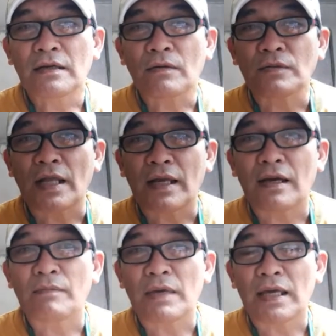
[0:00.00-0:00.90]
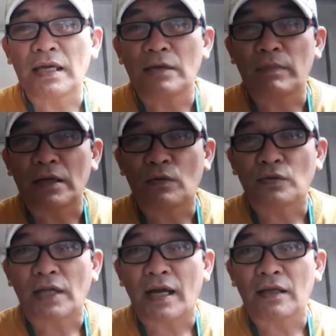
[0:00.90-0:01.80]
Kung talagang may, may
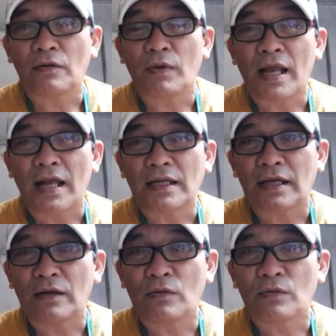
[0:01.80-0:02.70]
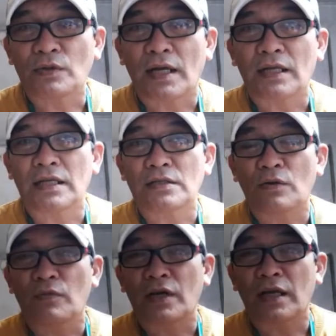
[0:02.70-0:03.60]
utak kayo, wala rin kayong utak ni
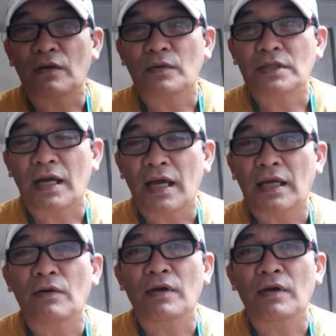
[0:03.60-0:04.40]
Isko Moreno, tsaka ikaw,